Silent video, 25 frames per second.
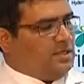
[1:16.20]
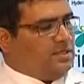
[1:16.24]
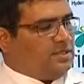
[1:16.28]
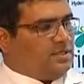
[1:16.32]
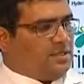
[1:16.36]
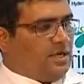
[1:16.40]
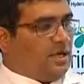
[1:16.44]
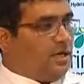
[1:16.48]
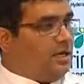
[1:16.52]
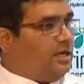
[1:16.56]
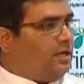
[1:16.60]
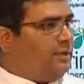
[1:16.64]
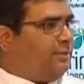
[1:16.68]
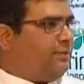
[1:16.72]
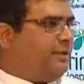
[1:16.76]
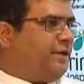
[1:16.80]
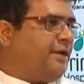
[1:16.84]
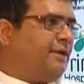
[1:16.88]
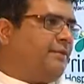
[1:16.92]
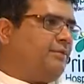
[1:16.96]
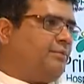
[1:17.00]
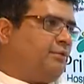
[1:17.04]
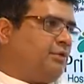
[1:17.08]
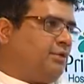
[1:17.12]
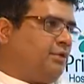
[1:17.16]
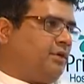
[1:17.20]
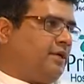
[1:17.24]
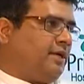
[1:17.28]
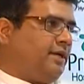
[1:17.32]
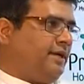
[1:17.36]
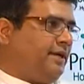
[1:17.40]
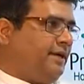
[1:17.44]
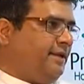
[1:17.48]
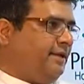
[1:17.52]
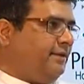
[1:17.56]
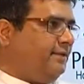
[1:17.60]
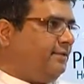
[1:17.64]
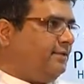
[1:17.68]
చాలా
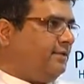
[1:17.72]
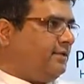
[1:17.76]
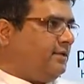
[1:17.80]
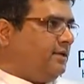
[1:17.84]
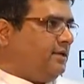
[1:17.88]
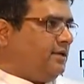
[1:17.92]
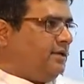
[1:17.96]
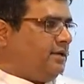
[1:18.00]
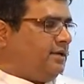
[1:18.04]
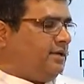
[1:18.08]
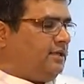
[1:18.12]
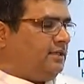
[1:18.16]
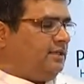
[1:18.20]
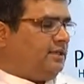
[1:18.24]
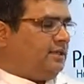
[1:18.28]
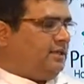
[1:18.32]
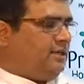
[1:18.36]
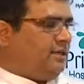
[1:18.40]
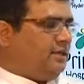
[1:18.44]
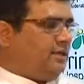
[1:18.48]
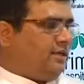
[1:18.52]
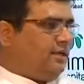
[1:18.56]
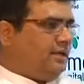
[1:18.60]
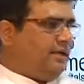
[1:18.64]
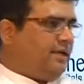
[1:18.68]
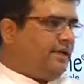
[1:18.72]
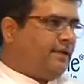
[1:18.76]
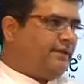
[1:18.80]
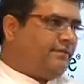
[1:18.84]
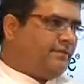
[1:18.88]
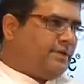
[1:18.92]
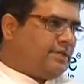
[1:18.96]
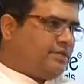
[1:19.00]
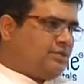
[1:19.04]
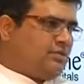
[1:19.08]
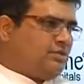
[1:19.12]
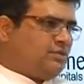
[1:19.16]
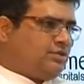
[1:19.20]
పెరిగిపోతున్నాయండి గత
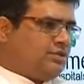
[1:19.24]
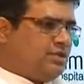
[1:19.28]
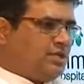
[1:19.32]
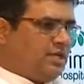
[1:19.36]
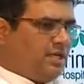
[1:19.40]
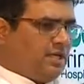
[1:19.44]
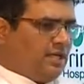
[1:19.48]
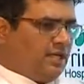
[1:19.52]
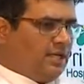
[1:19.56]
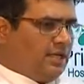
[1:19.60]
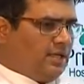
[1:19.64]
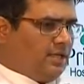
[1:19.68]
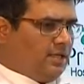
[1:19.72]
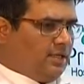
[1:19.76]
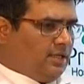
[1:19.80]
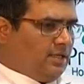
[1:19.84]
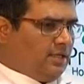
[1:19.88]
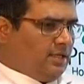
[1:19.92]
ఇరవై సంవత్సరాలుగా